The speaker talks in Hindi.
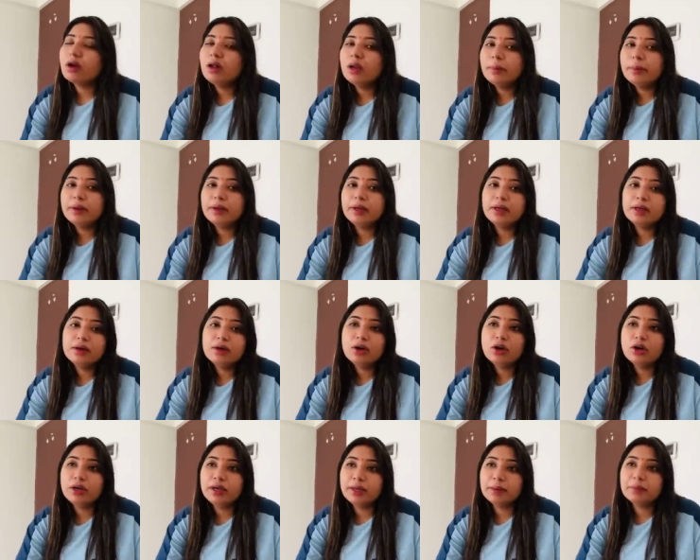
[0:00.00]
कल मैंने
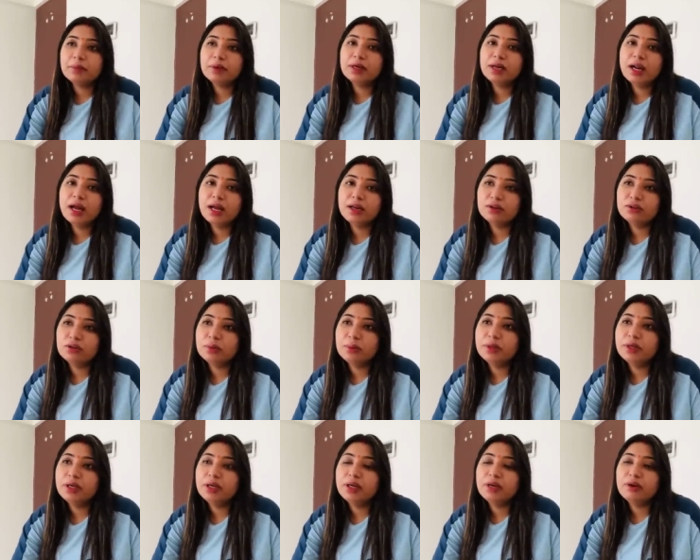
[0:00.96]
ऑयलिंग भी कराई थी तो
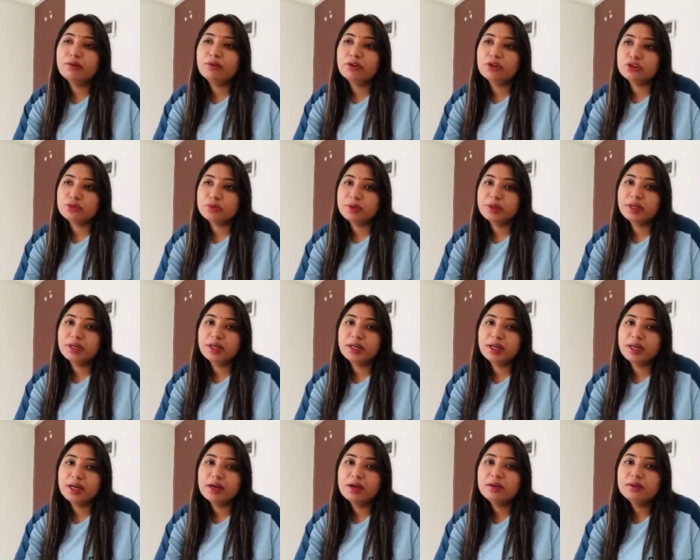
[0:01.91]
मैंने हेड वॉश भी कर
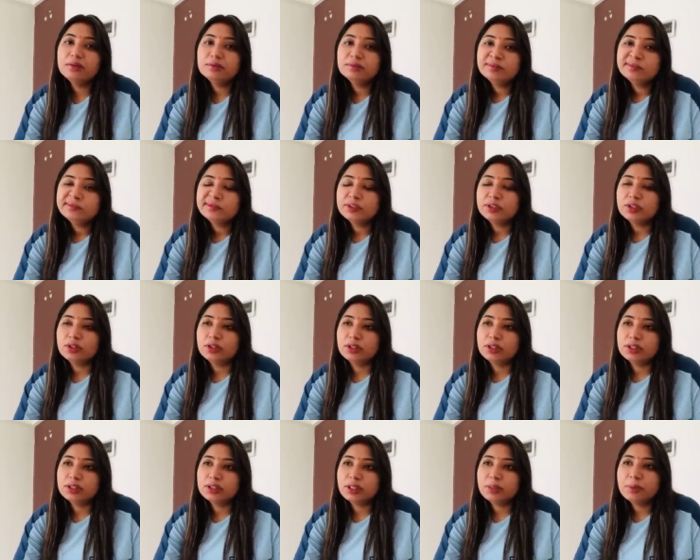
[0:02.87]
लिया और
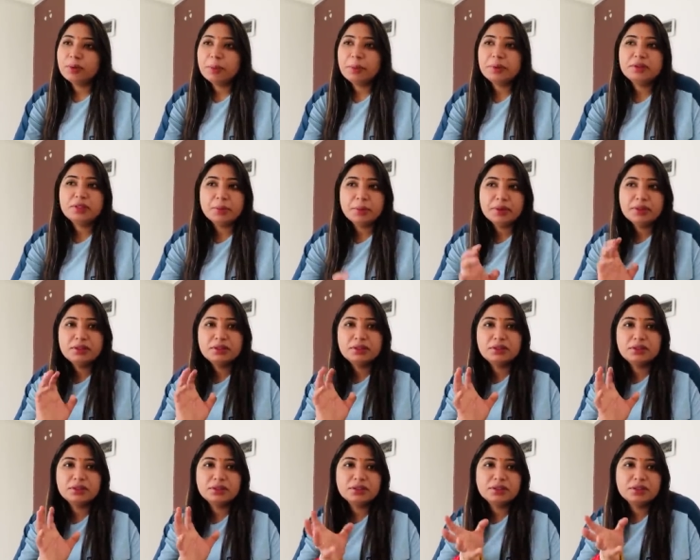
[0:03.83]
अभी भी जैसे मैं
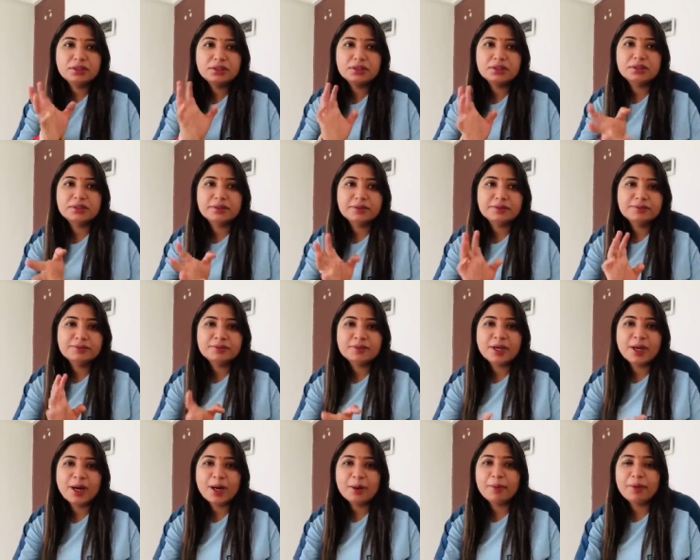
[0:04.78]
दोबारा बीमार हो
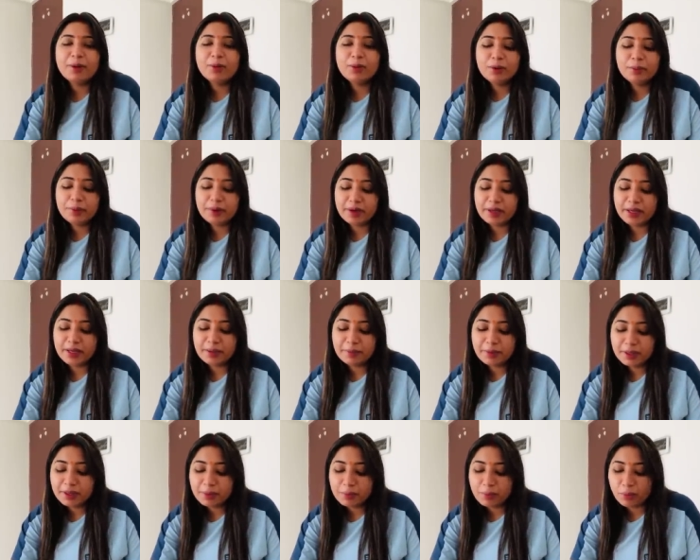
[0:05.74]
जाऊँ गड़बड़ हुई पड़ी है
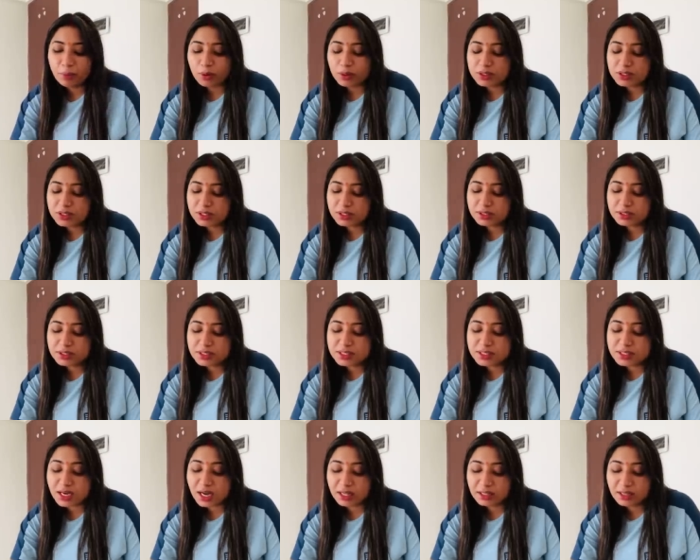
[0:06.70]
मेरी बहुत
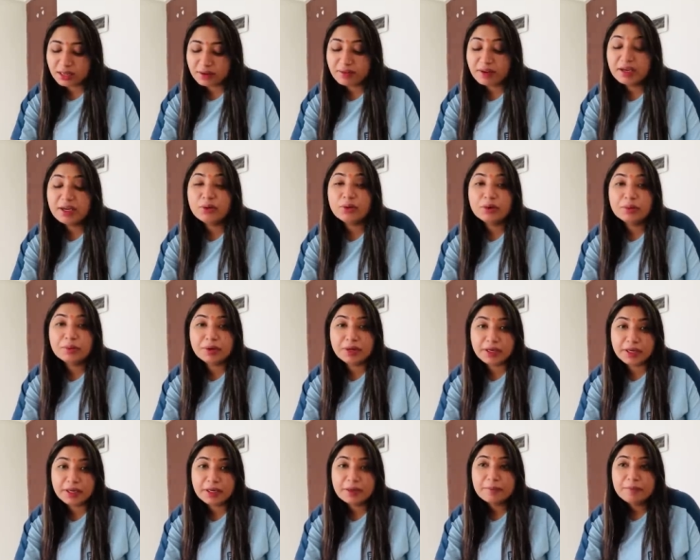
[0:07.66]
ज्यादा वाली हुई
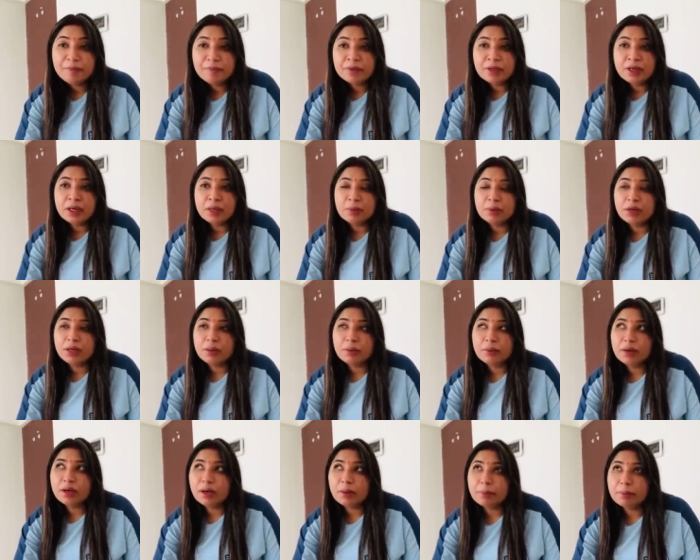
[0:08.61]
पड़ी है
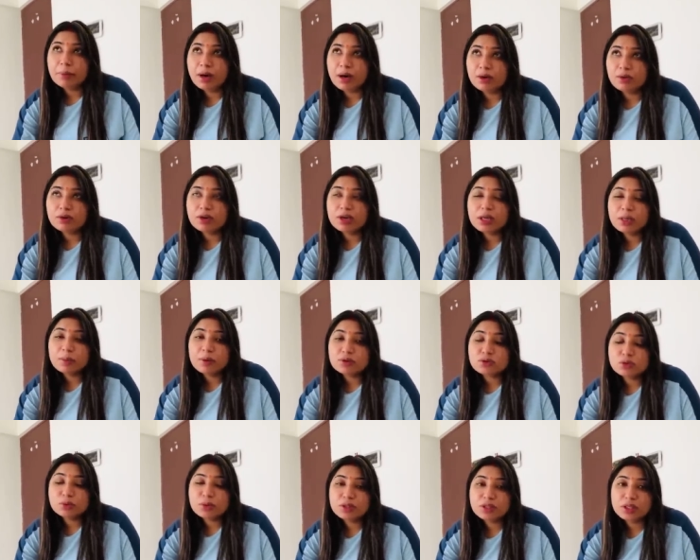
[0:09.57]
मतलब आप मानोगे की मैं
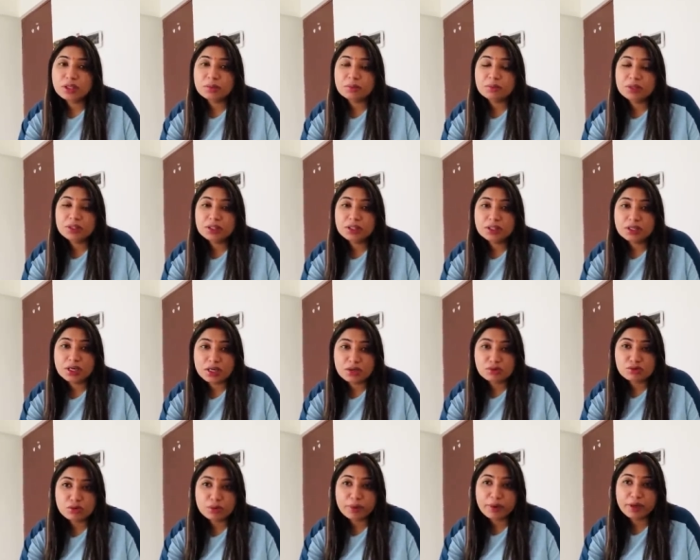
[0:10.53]
सुबह तीन बजे तक नहीं
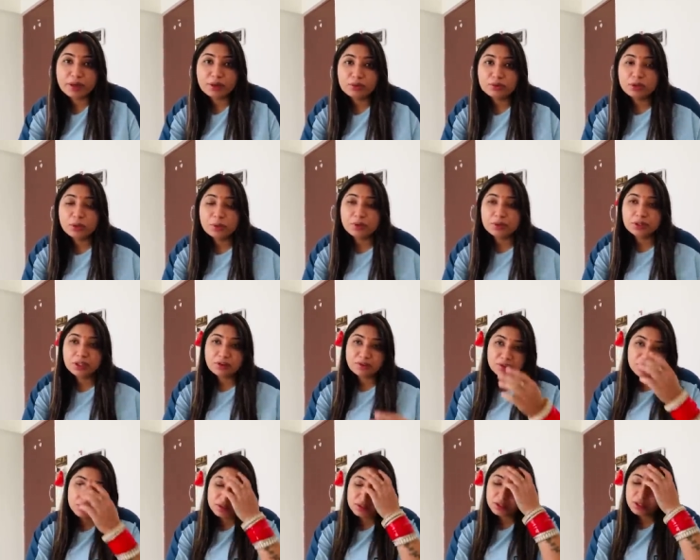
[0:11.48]
सो पाई हूँ तबियत की
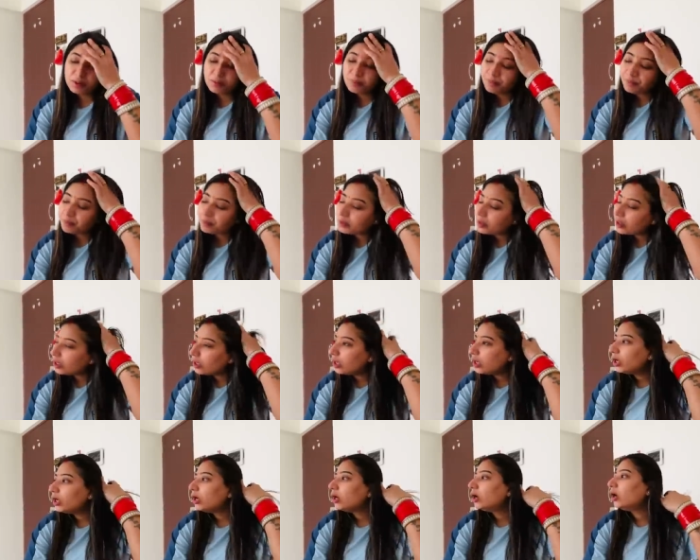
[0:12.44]
वजह से
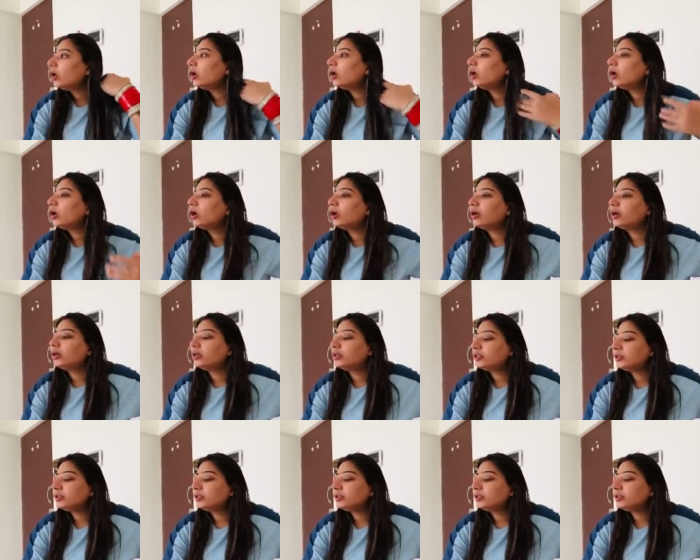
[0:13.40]
और